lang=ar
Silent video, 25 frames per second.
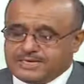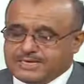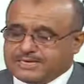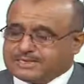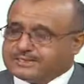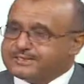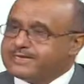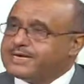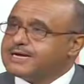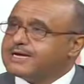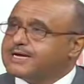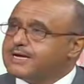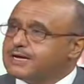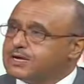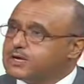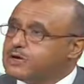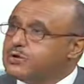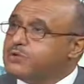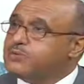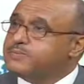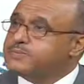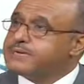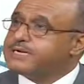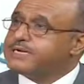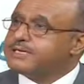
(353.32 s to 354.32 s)
دخل
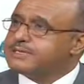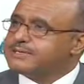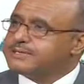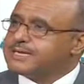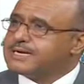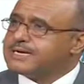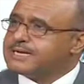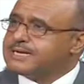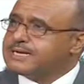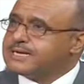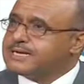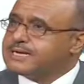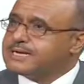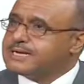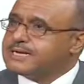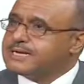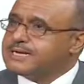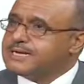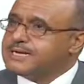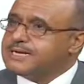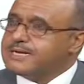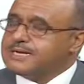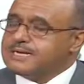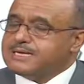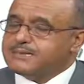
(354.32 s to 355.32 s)
قومي لدخلها
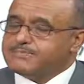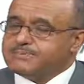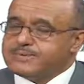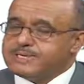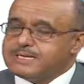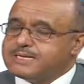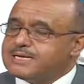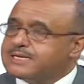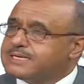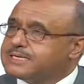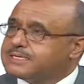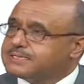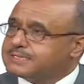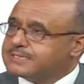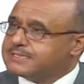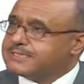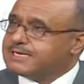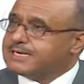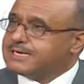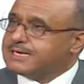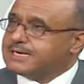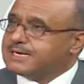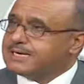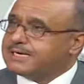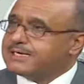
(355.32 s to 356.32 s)
من
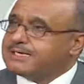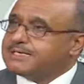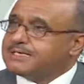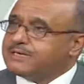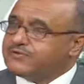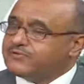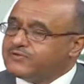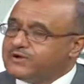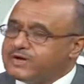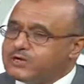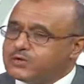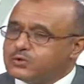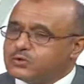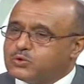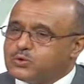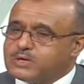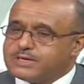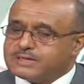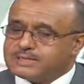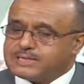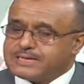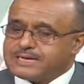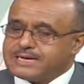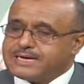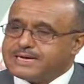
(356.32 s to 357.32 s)
السياحة
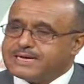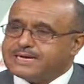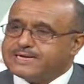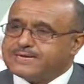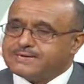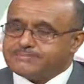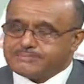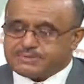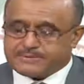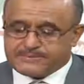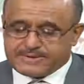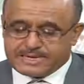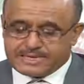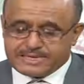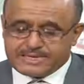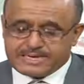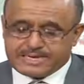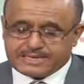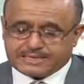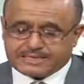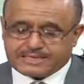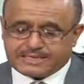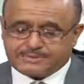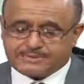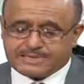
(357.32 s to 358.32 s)
فالكويت الآن بما أنها
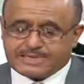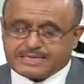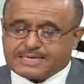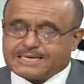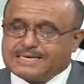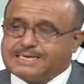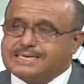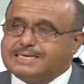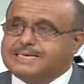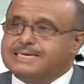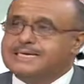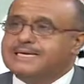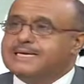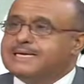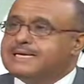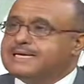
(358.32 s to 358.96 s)
تعمل على